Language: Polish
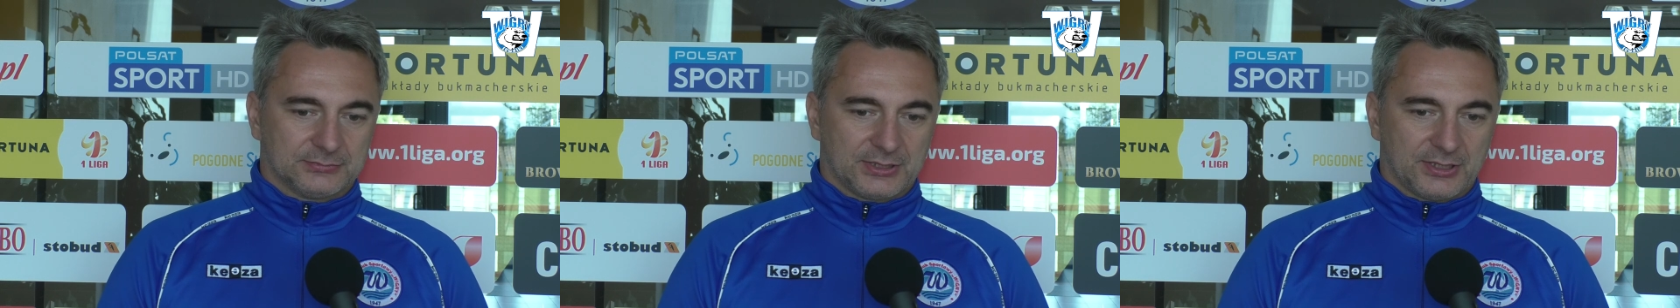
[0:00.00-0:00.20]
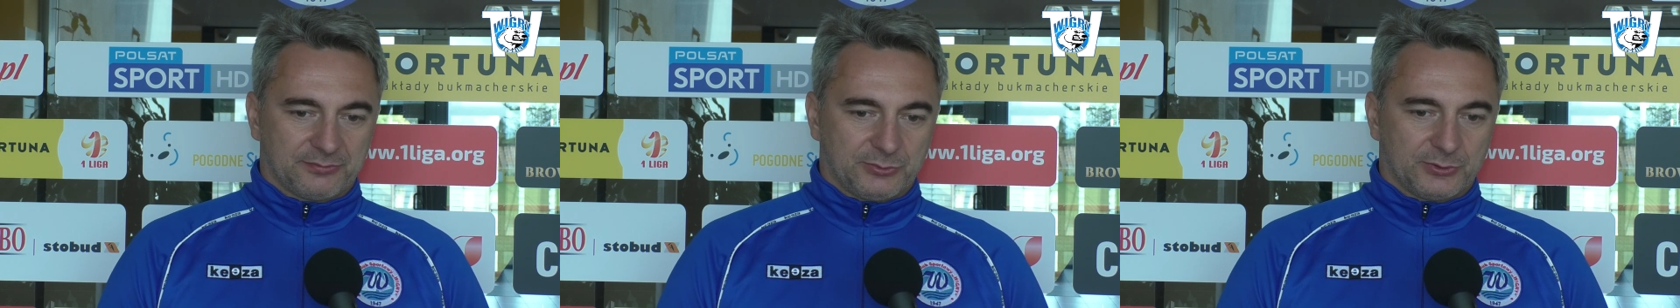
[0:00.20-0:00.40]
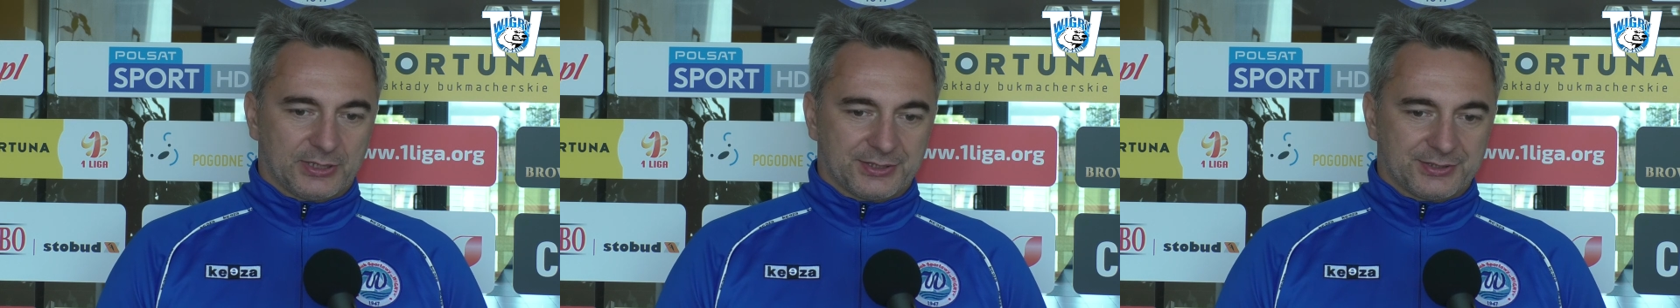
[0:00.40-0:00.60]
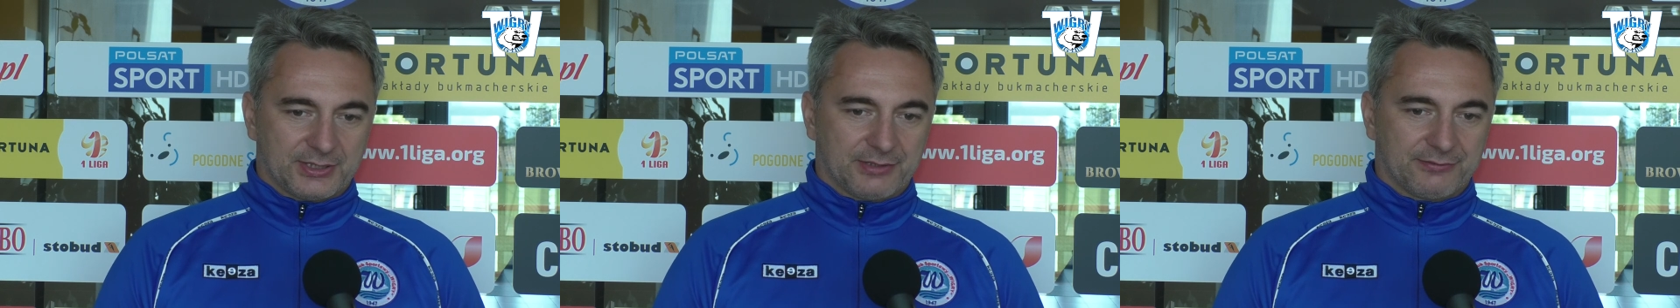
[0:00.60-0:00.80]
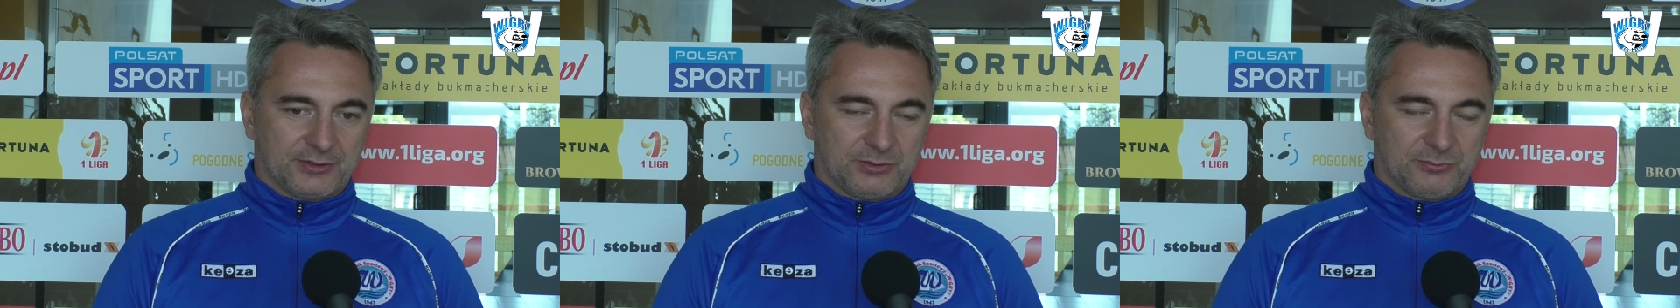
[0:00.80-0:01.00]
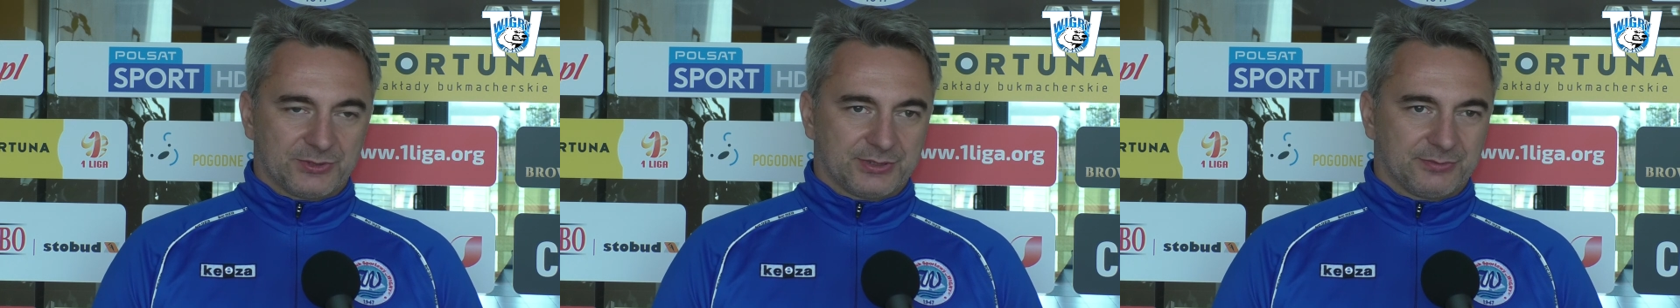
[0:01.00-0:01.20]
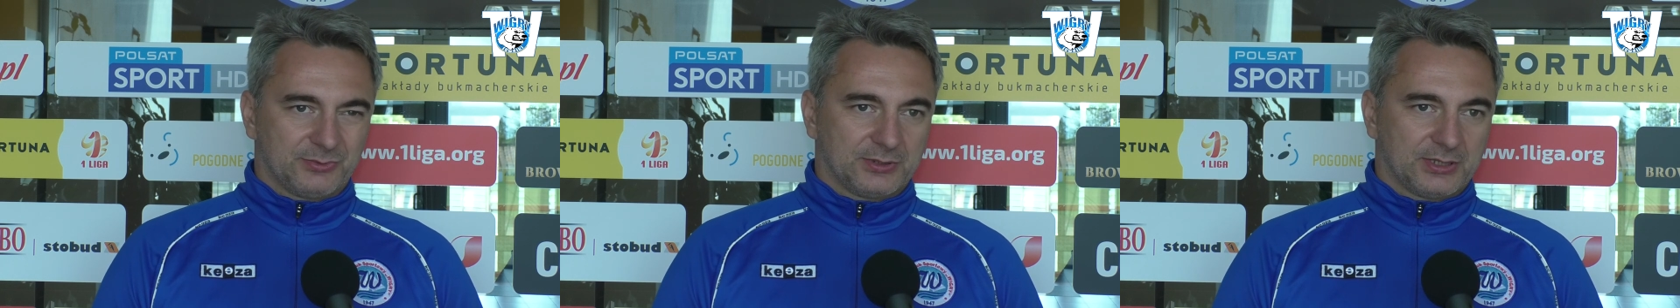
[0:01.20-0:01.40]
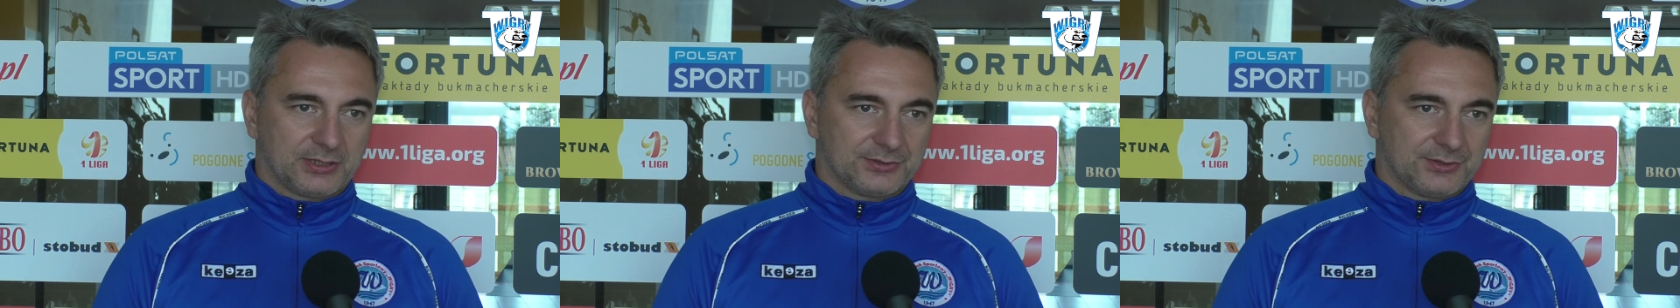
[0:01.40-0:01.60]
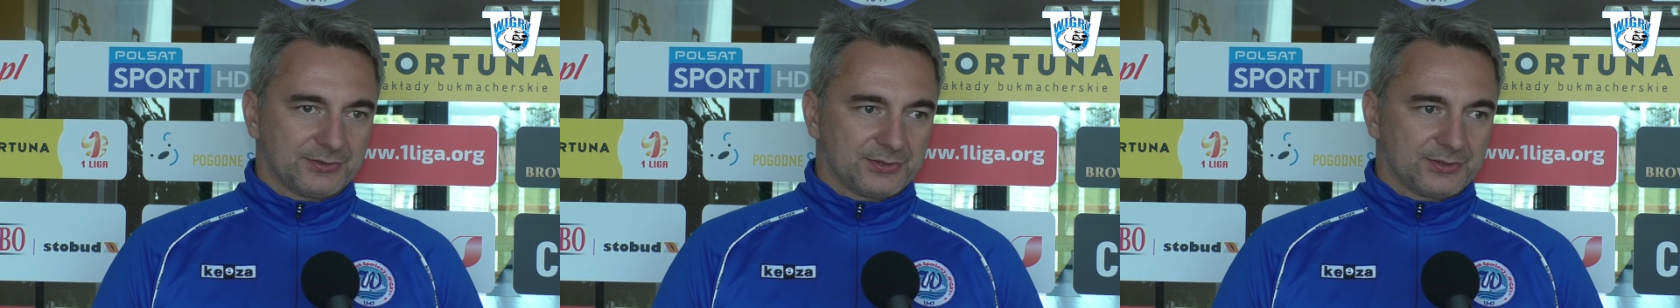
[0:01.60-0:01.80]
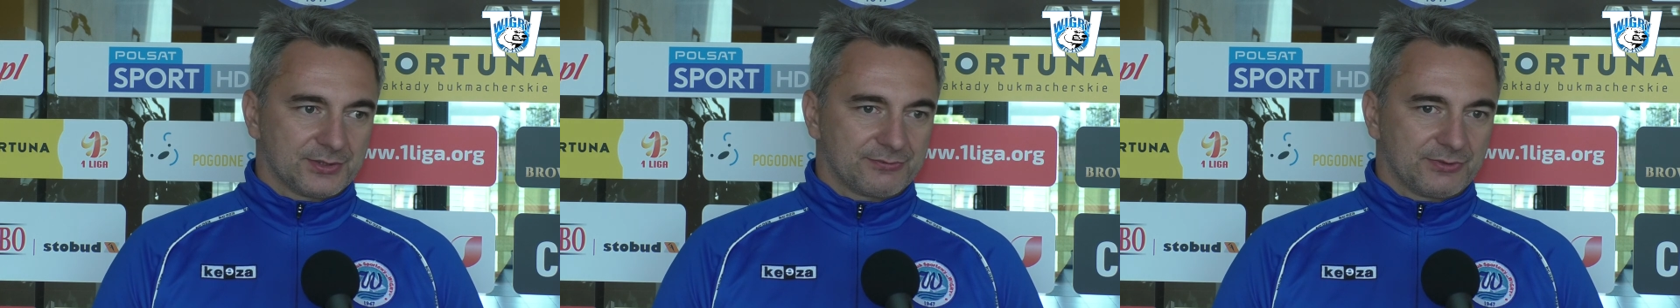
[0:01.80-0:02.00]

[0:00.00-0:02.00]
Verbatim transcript: gra w pucharze, ale wiadomo, że puchar rządzi się